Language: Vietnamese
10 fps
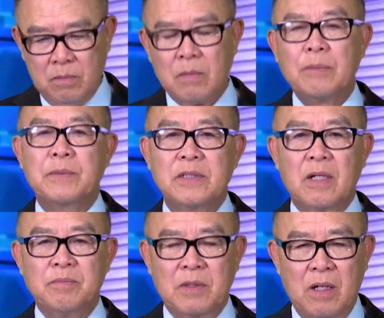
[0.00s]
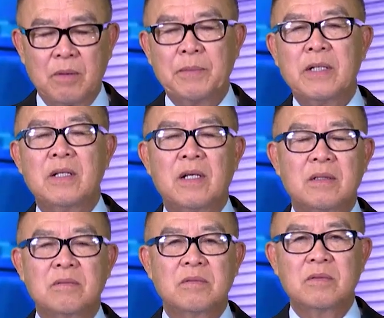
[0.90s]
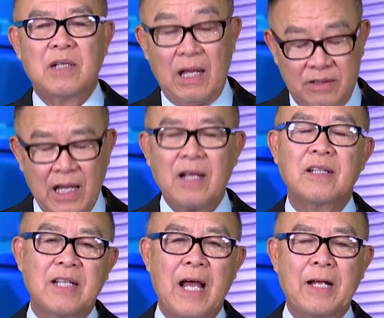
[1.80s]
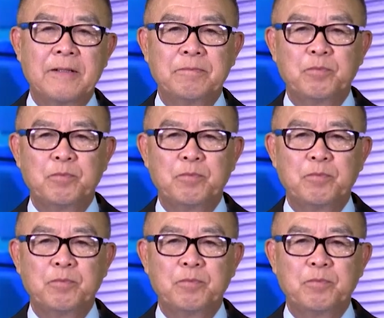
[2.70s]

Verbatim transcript: Baptist ở bên giải Gaza.